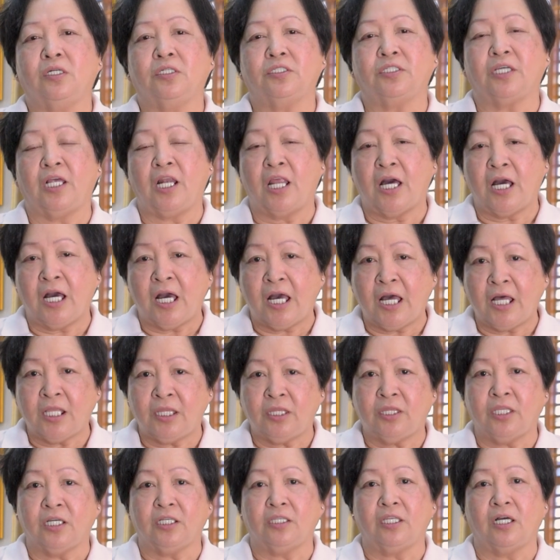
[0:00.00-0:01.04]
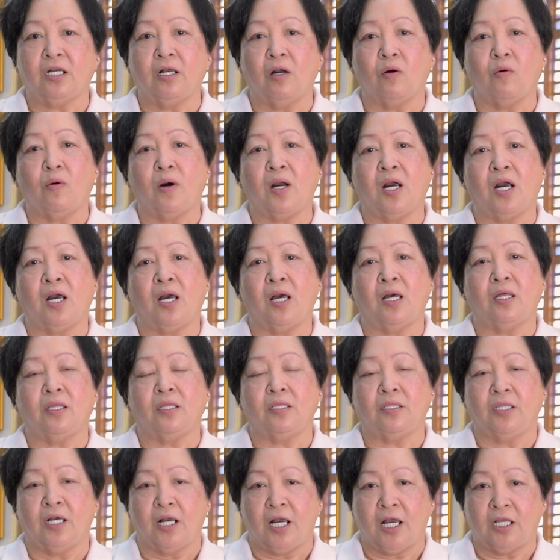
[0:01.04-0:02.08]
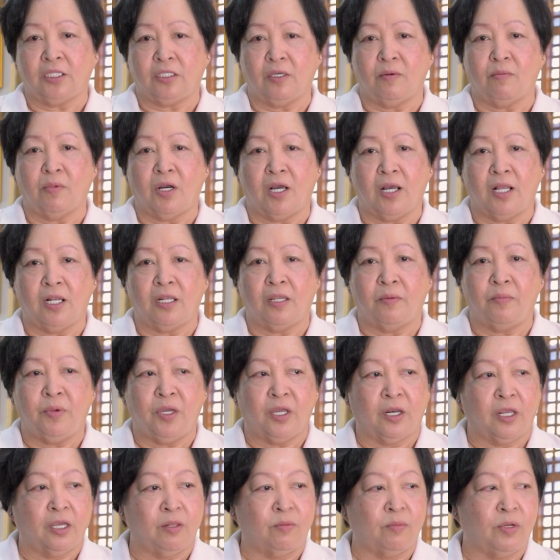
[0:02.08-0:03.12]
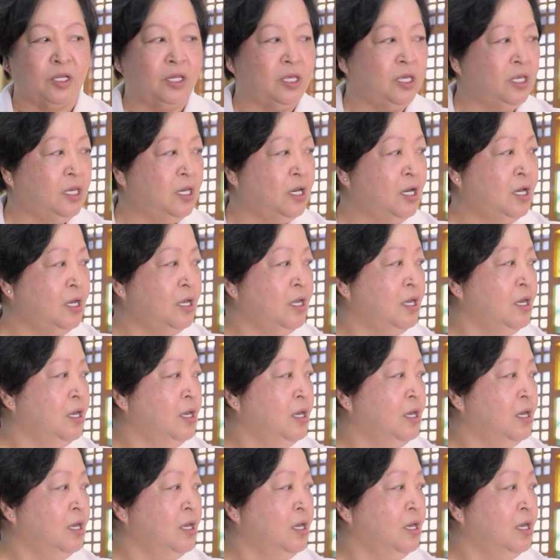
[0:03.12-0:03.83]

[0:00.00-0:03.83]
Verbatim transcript: sa lahat ng nagawa ng ating mahal na Birhen Maria,